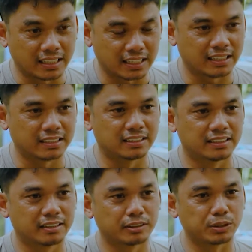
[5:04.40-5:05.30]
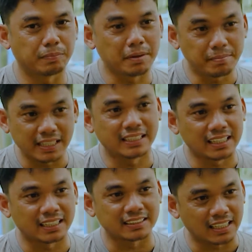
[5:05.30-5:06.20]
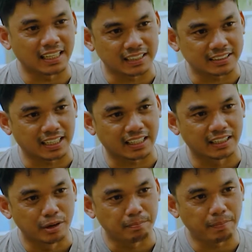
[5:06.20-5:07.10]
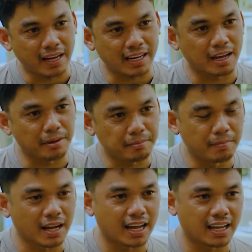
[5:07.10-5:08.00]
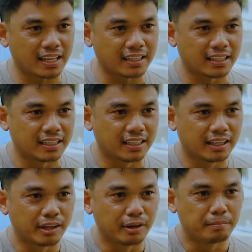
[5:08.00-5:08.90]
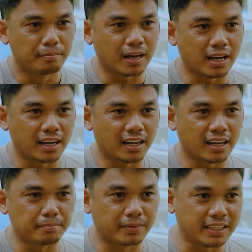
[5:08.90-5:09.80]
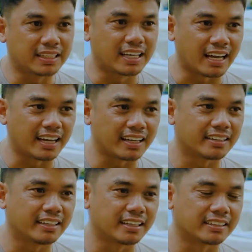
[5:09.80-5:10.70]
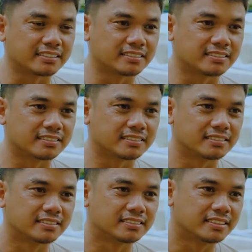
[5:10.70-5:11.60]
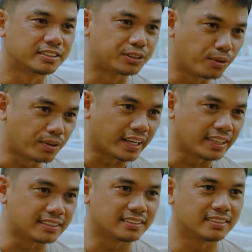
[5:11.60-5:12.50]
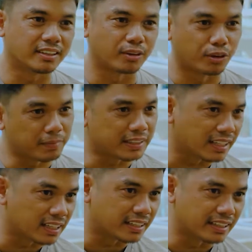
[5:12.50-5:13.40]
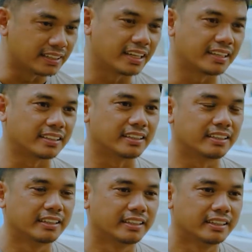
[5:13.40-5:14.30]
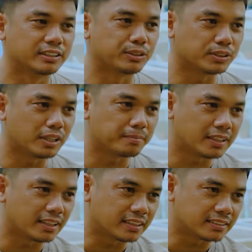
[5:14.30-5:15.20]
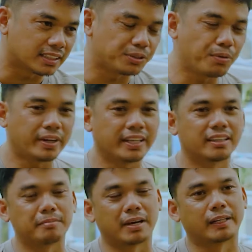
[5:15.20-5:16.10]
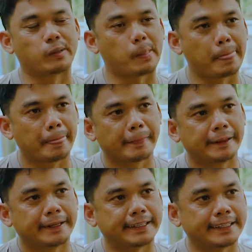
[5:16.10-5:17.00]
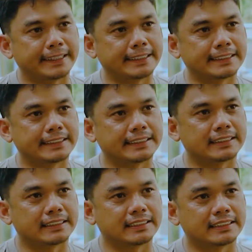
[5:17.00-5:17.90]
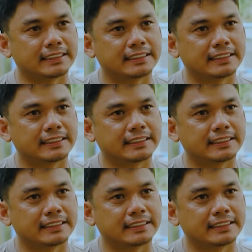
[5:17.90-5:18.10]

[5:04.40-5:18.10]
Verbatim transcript: grade. So, pang breeding lang talaga siya para maka maka-breed ka ng show grade or material grade din. So sa sa show grade naman, uh,